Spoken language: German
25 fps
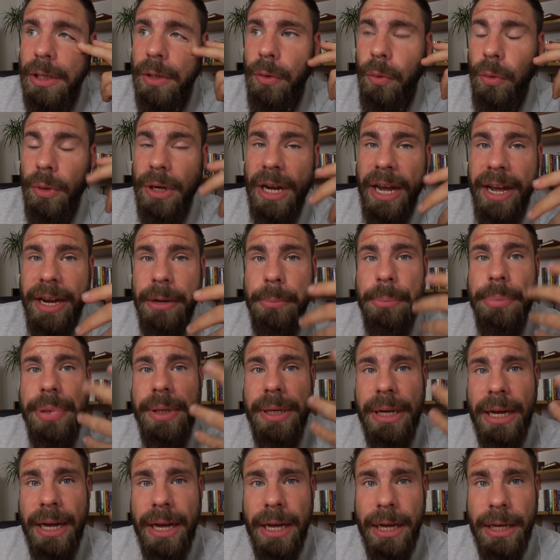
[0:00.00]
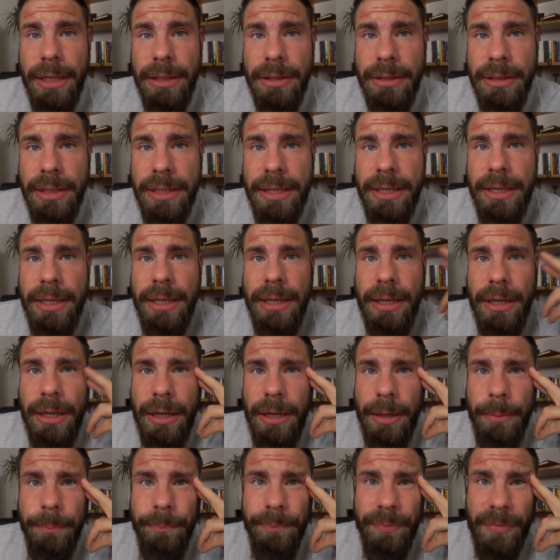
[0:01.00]
oder ein Plan
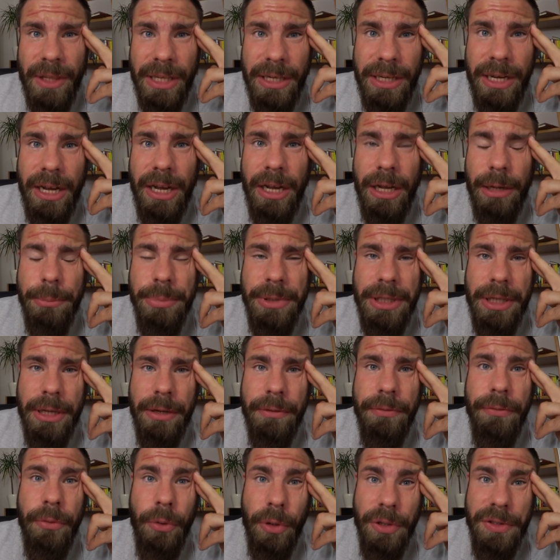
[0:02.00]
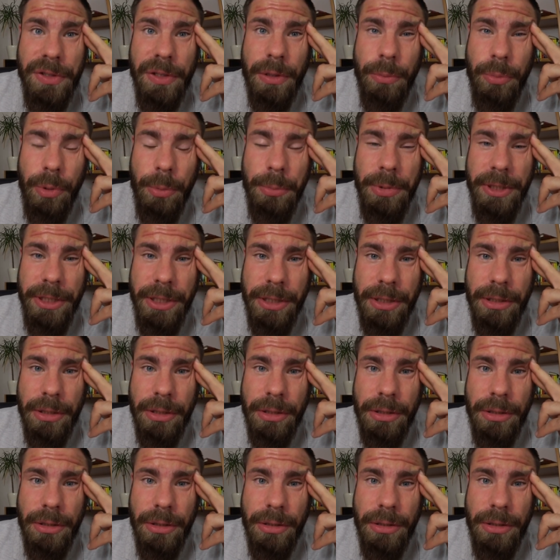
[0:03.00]
ähm, innerhalb der Volksrepublik